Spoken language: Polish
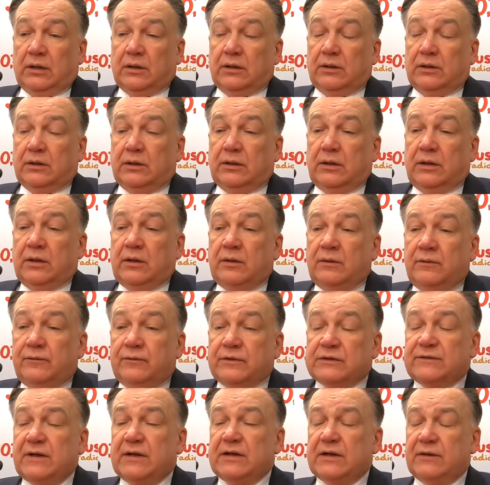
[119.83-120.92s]
Y,
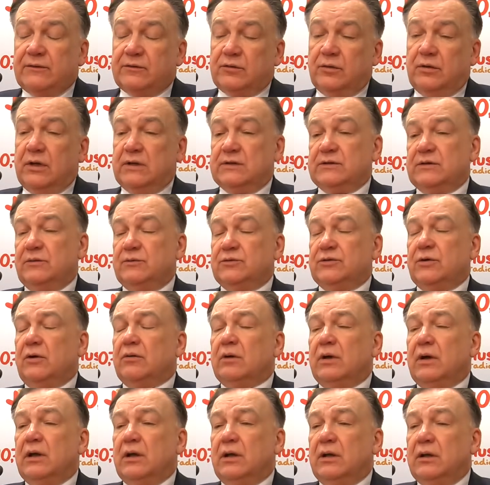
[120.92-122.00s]
wyzwania w drogach są
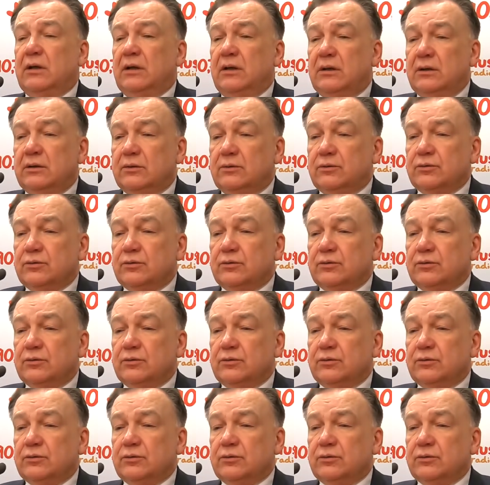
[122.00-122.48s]
ciągle y,